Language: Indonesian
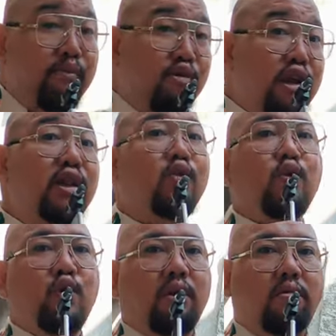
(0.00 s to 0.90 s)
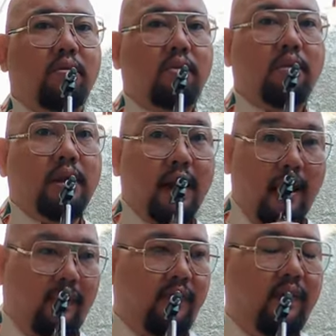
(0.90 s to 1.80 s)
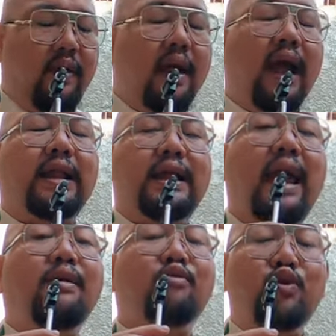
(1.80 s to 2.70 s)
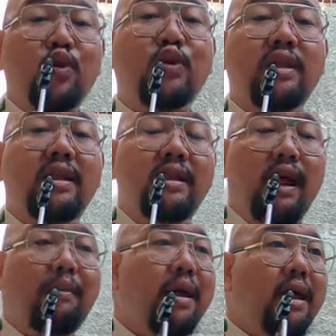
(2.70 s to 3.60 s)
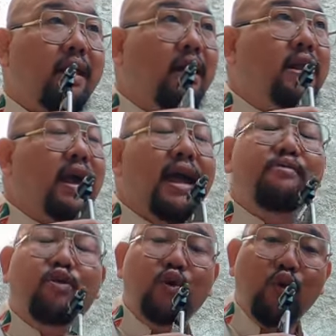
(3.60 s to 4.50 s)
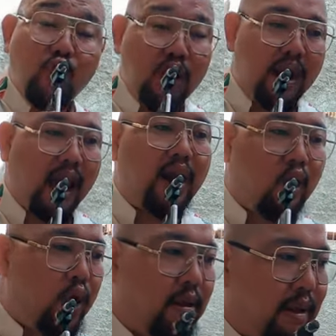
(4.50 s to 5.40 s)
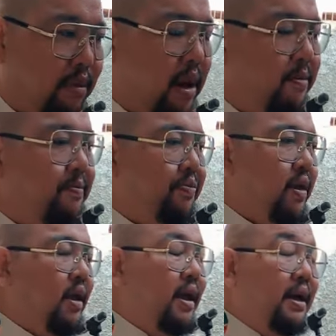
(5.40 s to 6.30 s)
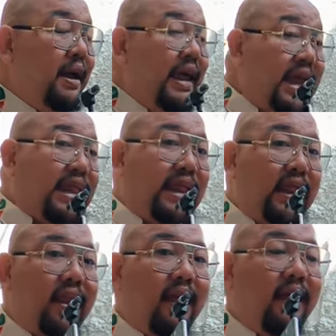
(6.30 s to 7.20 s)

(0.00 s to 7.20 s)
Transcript: imunnya turun, stres. Ketika imun turun, apa ketika imun turun ikan koi teman-teman. Ingat